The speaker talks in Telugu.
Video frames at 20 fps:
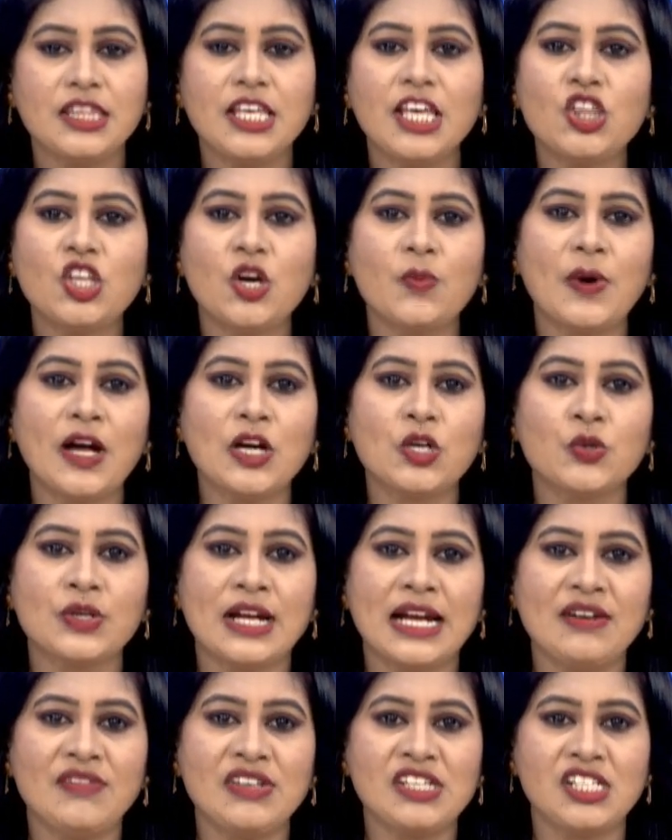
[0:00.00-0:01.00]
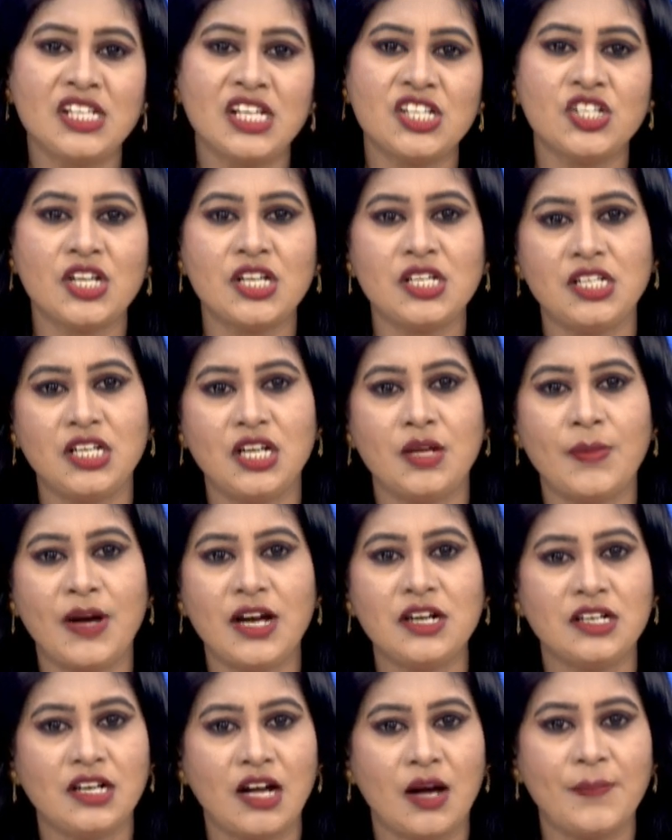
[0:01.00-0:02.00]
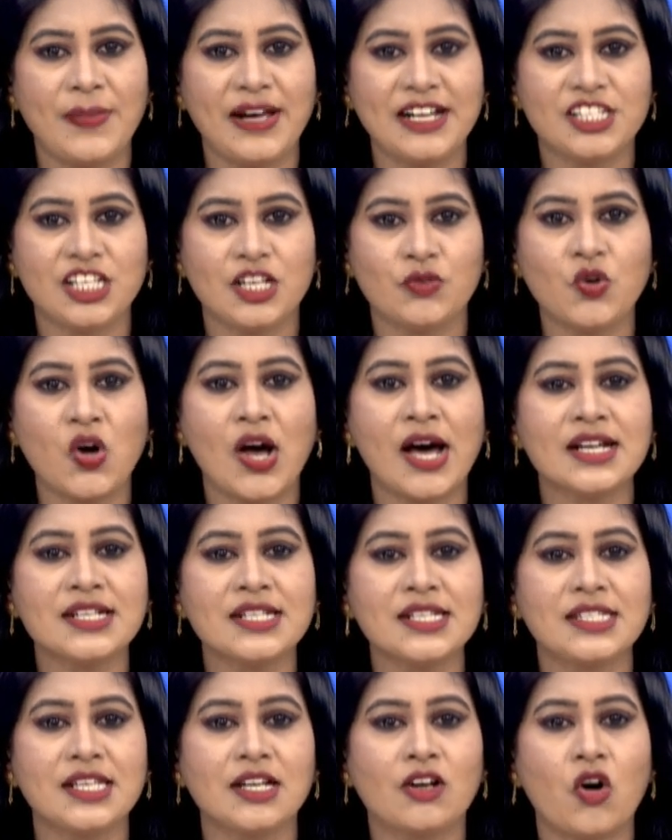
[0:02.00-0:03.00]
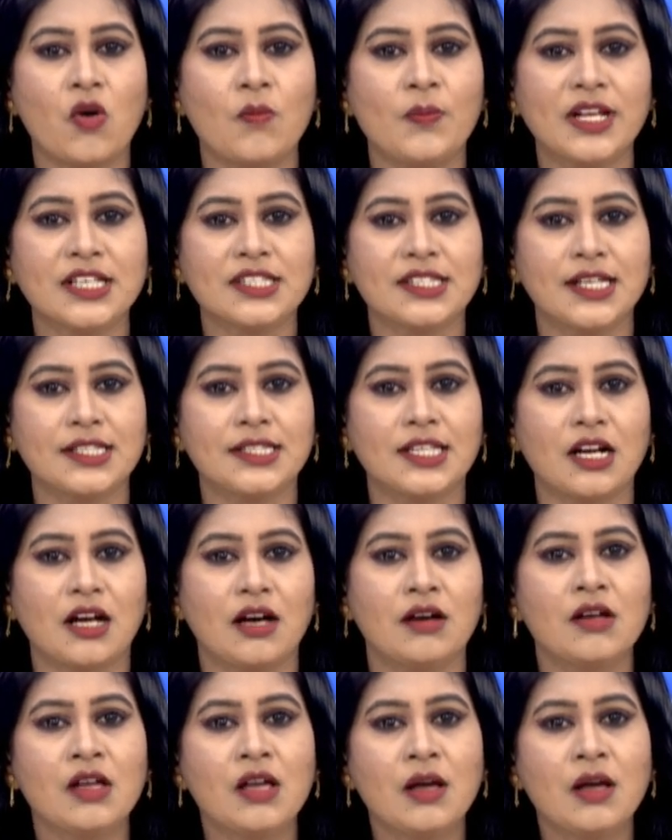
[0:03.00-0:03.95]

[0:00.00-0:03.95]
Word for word: దీంతో పాటు రైల్వే స్టేషన్ డిమార్ట్ కంబాల్ చెరువు ఆర్టీసీ కాంప్లెక్స్ తదితర